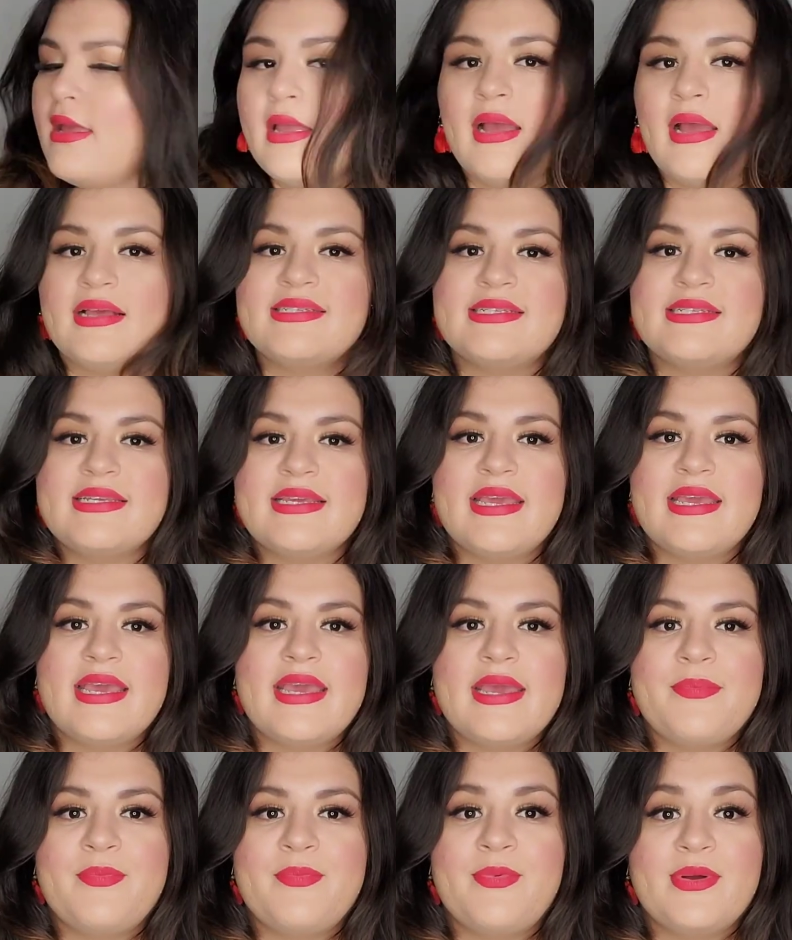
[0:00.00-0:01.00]
Así
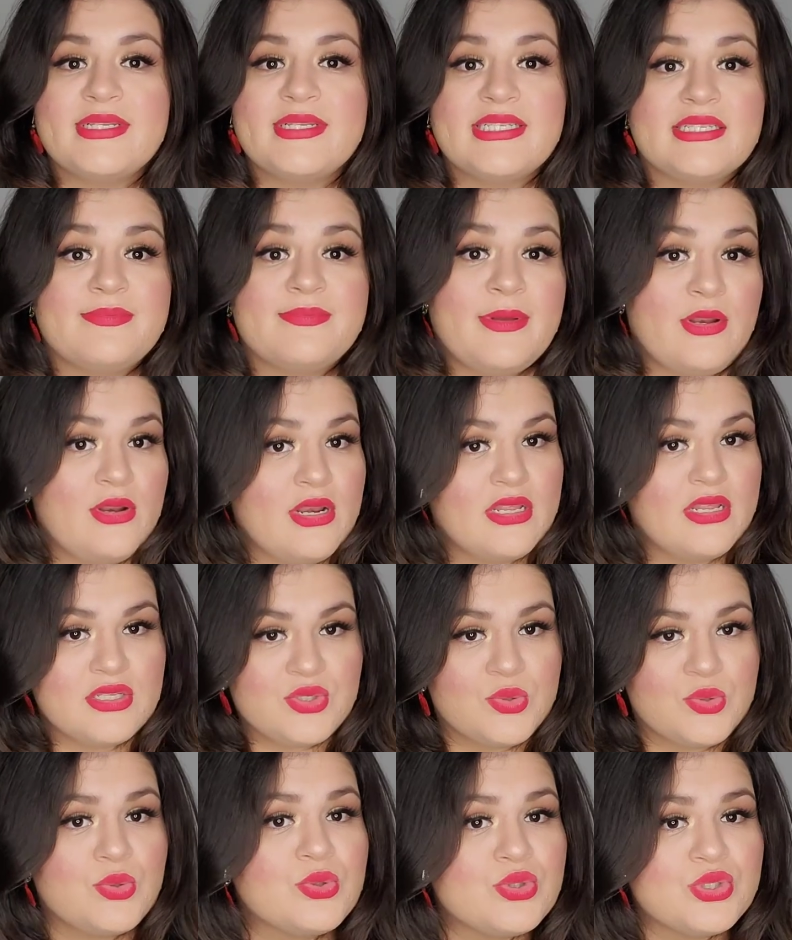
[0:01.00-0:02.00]
que pues espero les
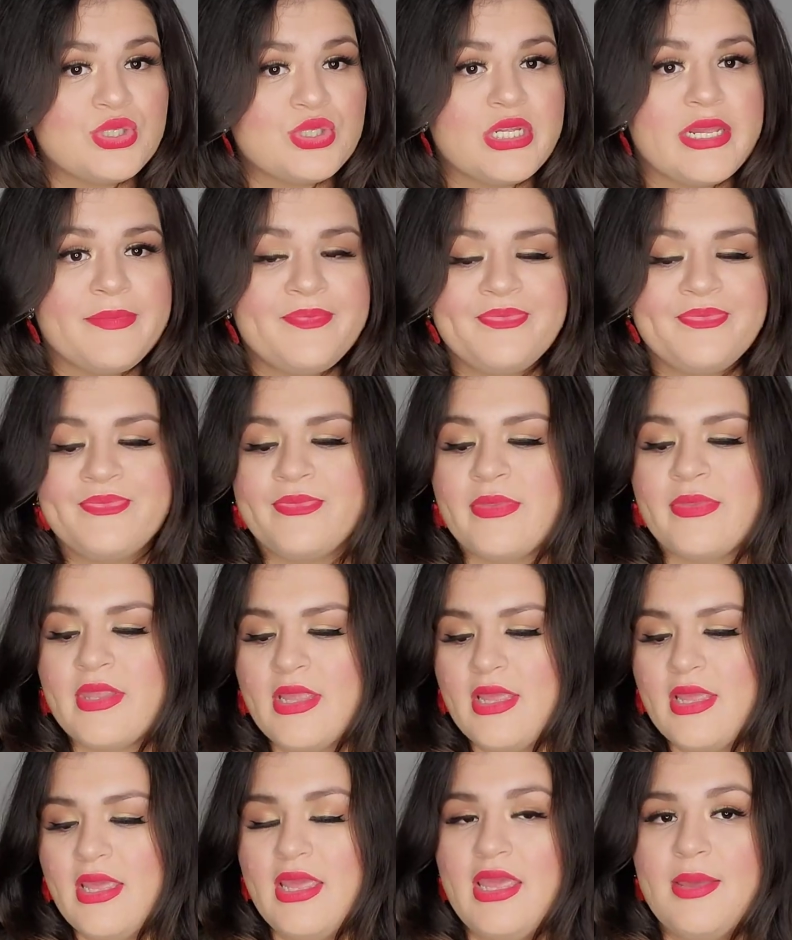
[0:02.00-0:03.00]
guste
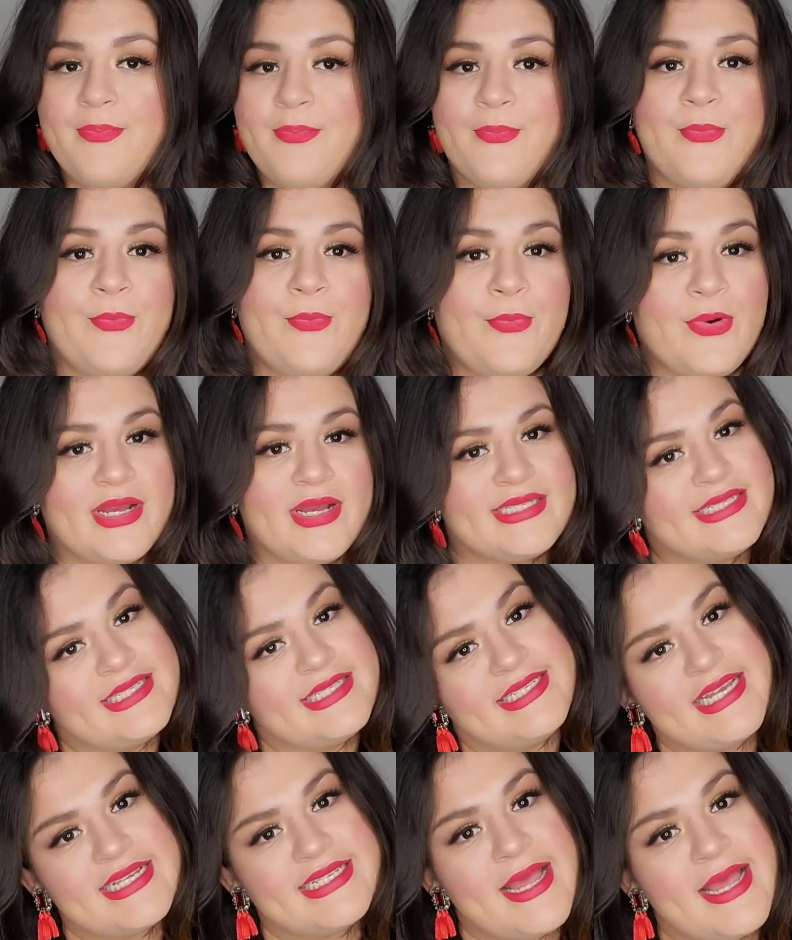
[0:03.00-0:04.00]
y pues
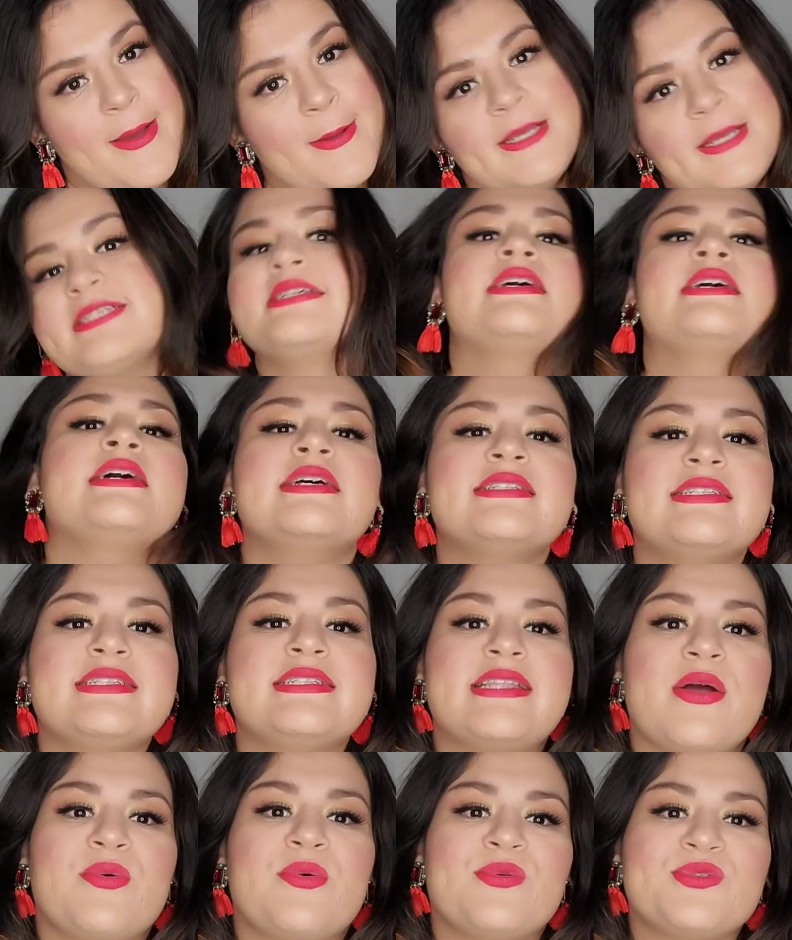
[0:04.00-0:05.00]
ya sabes, si
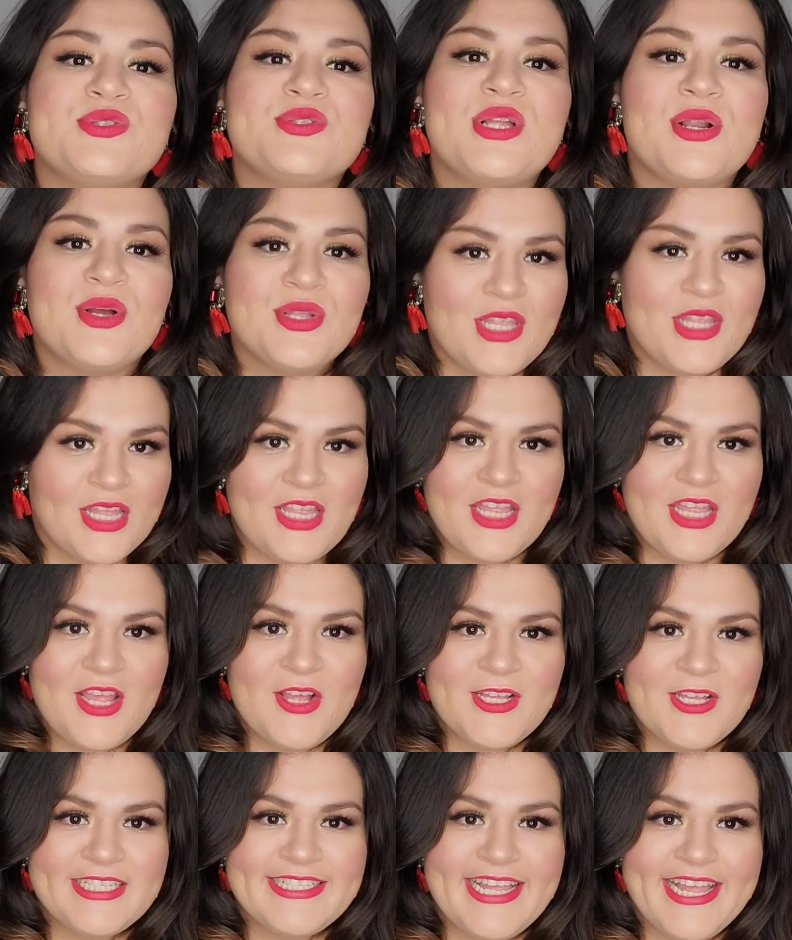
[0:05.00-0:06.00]
te gusta el contenido
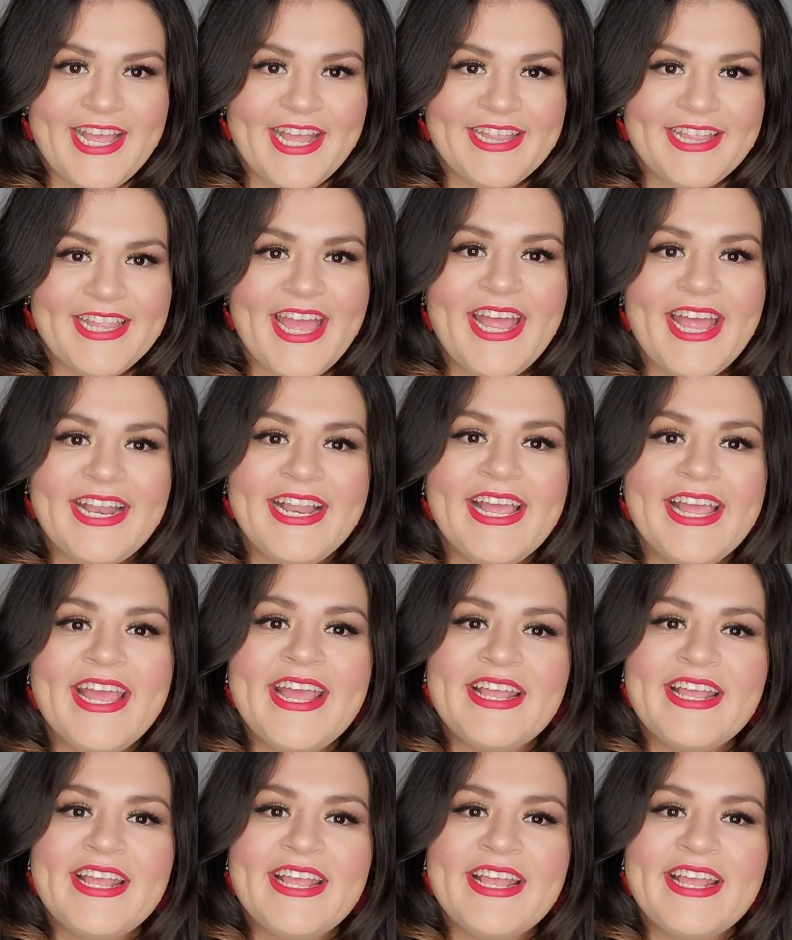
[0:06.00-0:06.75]
de este canal,